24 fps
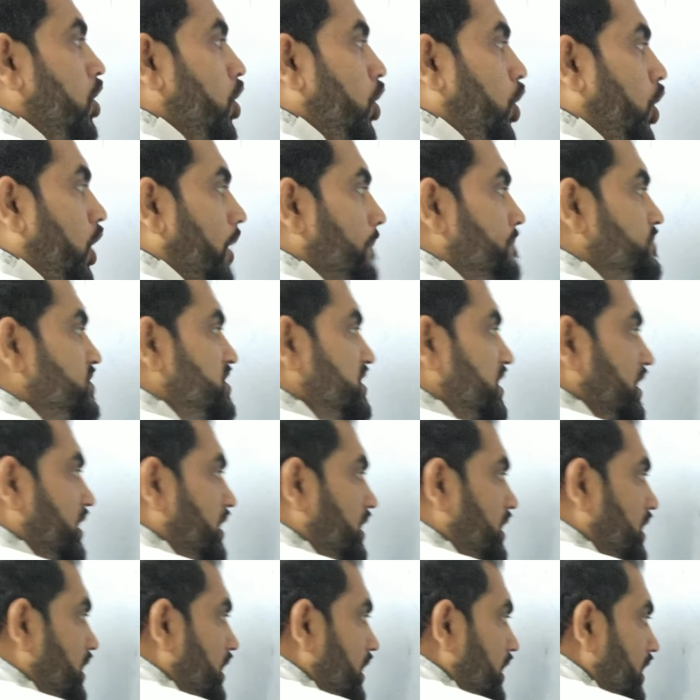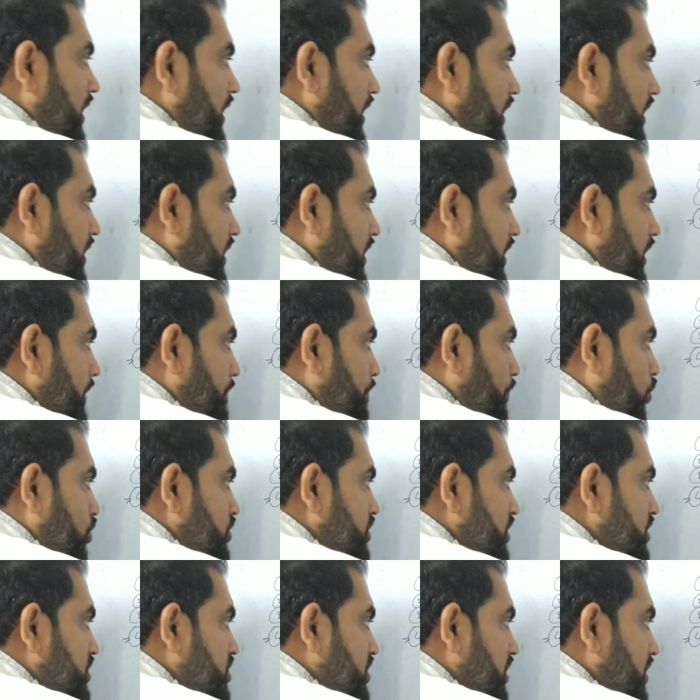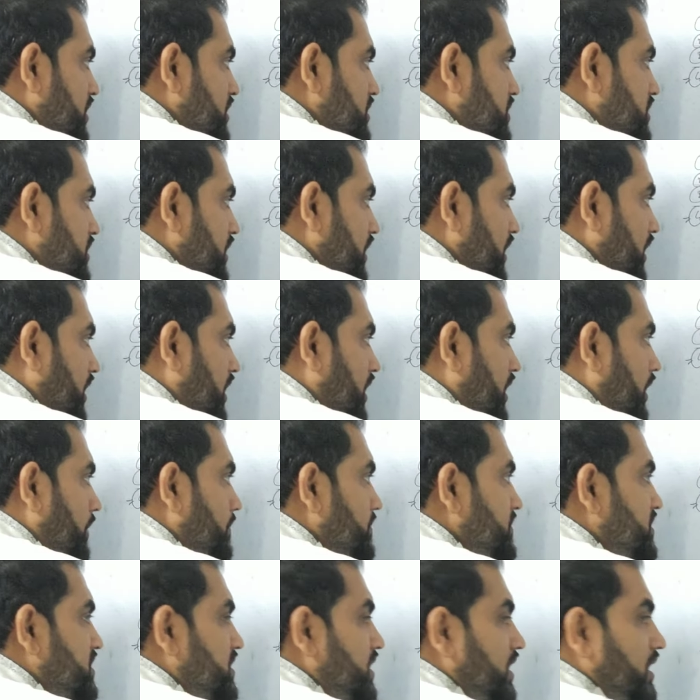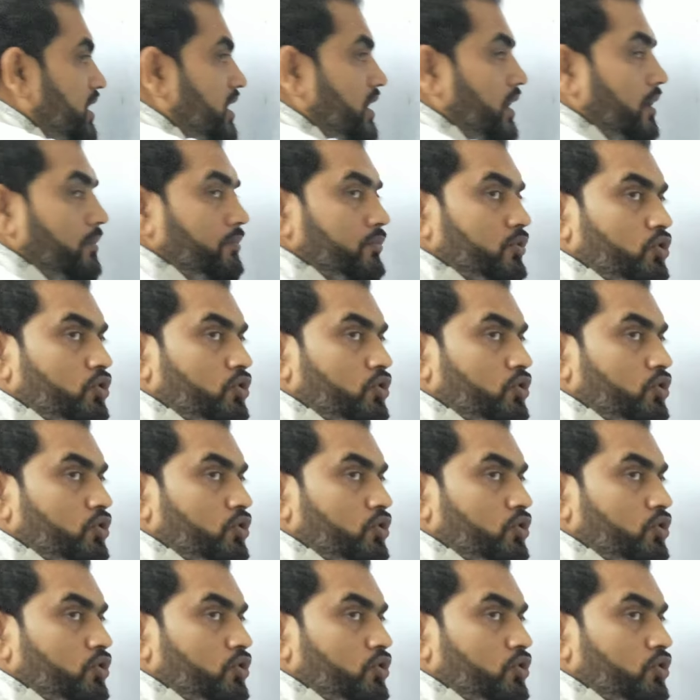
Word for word: ऑब्जेक्ट की एक ही पोजीशन से कम से कम